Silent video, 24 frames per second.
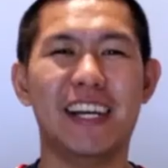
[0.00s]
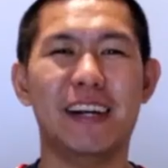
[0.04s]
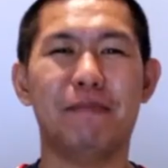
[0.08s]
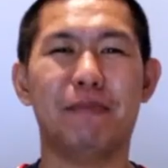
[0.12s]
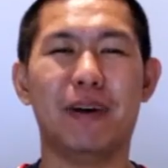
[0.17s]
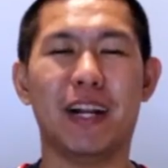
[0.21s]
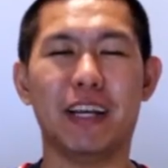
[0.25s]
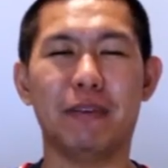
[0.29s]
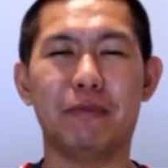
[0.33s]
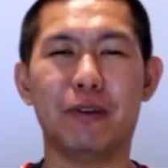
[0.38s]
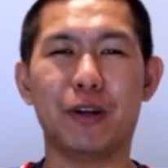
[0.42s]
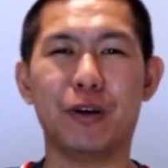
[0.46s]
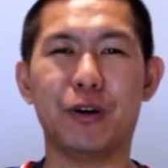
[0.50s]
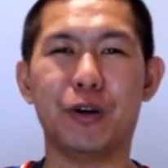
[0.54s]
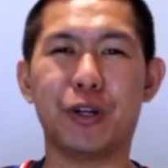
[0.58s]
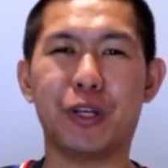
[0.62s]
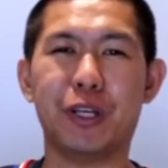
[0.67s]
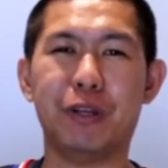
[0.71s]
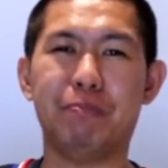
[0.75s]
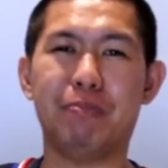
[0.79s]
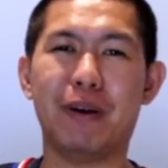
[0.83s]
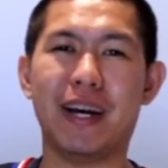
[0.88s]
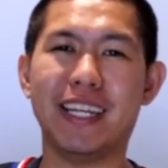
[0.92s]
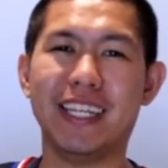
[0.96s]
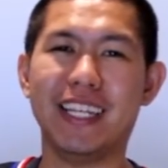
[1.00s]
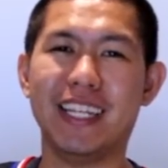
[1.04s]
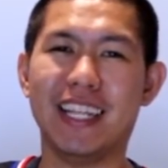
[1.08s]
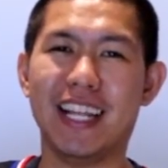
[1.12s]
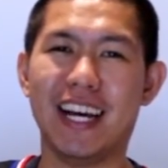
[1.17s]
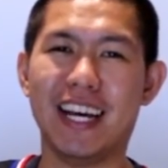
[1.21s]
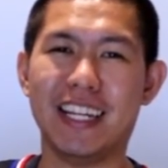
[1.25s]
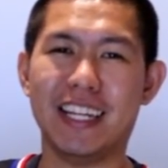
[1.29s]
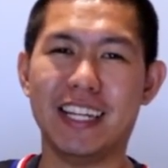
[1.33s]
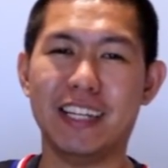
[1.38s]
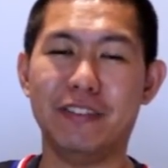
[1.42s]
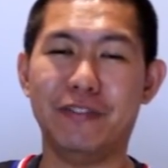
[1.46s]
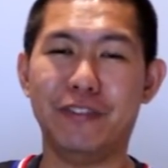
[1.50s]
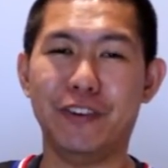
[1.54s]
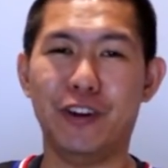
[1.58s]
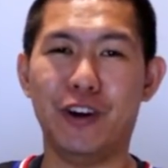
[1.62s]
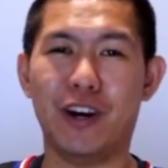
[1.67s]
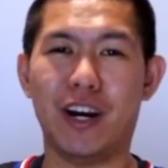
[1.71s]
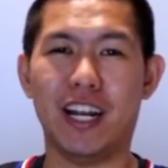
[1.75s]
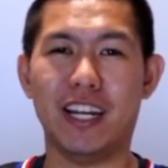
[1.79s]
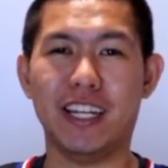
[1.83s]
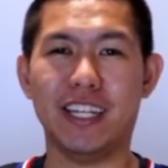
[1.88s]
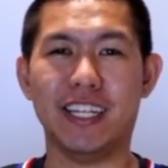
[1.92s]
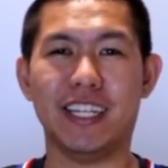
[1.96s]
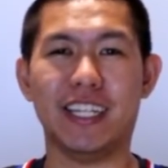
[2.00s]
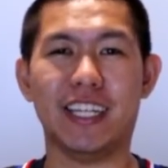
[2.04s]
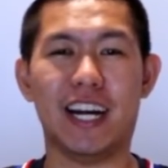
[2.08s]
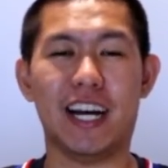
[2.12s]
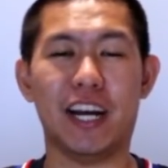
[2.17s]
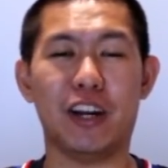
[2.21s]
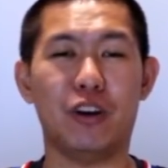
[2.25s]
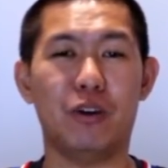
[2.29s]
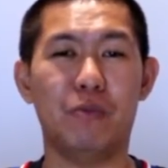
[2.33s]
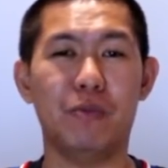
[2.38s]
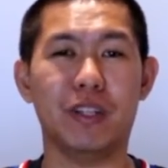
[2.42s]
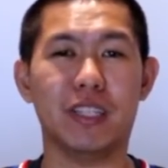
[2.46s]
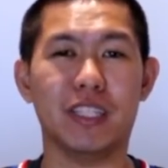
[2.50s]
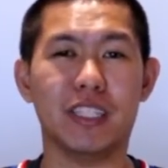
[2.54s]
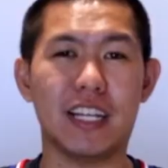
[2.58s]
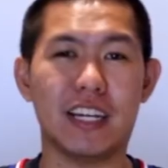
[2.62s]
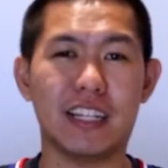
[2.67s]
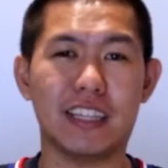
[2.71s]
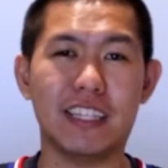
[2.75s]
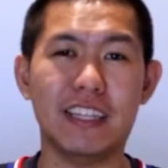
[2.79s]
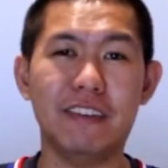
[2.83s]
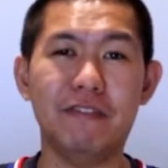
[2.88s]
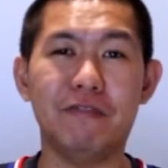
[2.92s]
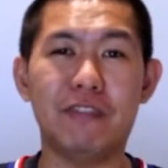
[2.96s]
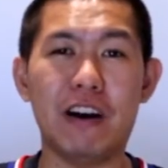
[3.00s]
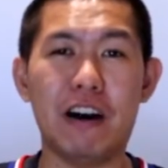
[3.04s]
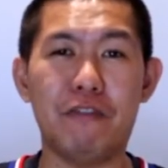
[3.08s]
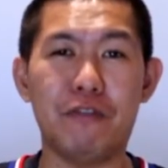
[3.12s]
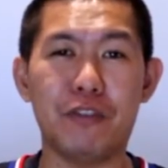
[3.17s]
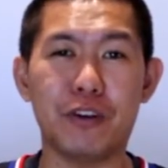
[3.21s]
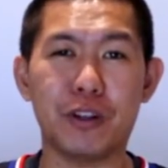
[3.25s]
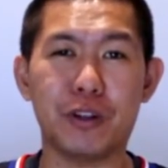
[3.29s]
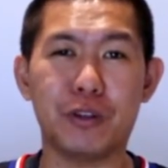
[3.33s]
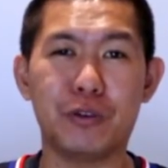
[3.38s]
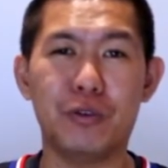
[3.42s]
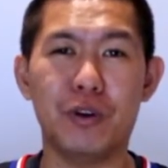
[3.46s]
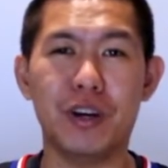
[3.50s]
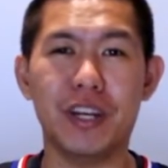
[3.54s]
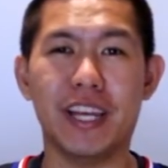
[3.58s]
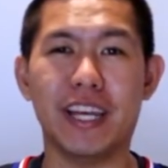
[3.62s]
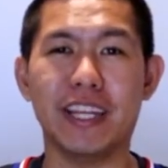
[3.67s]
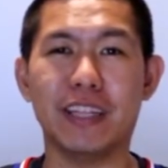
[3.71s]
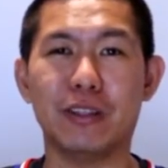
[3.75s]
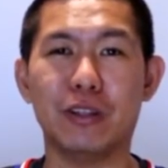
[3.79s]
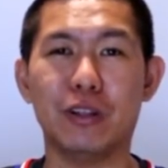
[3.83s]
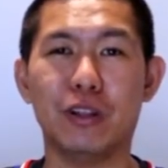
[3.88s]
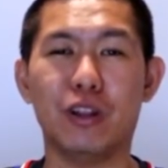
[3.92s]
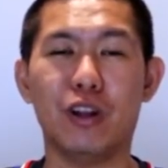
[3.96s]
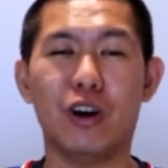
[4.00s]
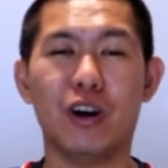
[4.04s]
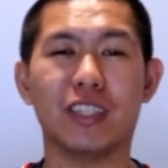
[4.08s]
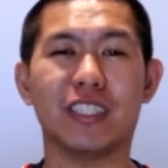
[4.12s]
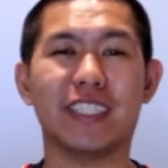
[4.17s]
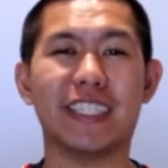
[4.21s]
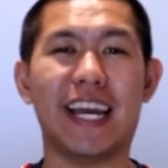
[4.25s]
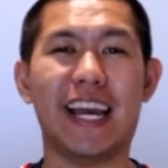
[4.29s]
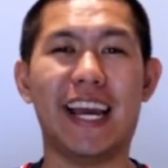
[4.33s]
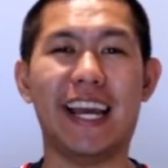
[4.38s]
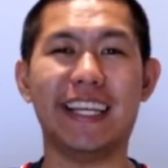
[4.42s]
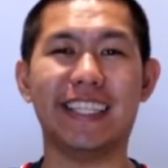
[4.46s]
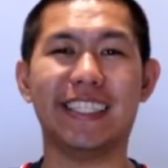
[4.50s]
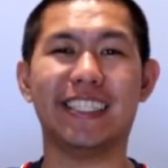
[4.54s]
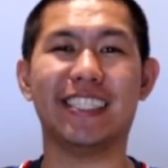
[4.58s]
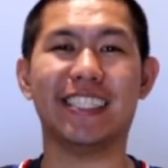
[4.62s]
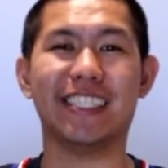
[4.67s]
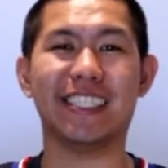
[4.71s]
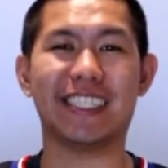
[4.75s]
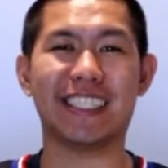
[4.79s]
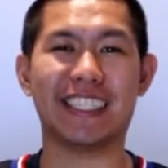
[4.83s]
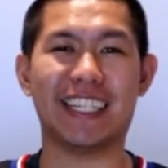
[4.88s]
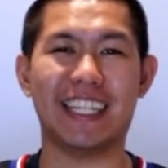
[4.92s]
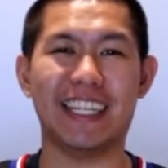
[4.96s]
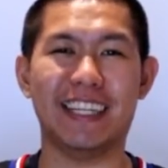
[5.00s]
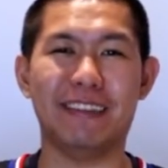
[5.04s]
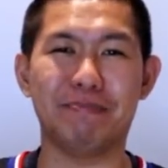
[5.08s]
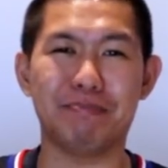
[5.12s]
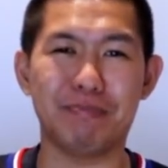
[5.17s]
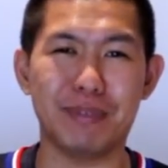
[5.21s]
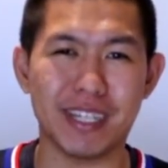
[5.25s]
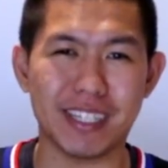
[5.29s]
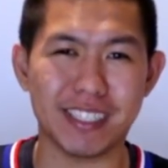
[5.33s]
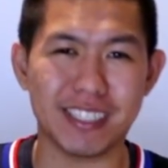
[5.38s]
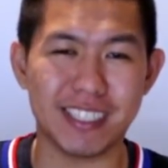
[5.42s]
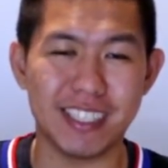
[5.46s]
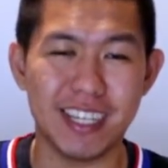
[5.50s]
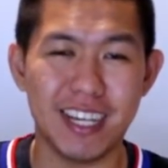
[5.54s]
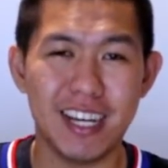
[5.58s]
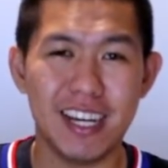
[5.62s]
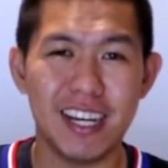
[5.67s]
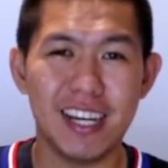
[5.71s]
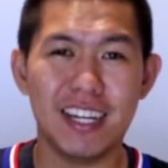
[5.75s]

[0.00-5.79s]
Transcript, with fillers: Balik bareng gue Padilla dan di video kali ini kita akan ngomongin tentang tim favorit gue yaitu Los Angeles Clippers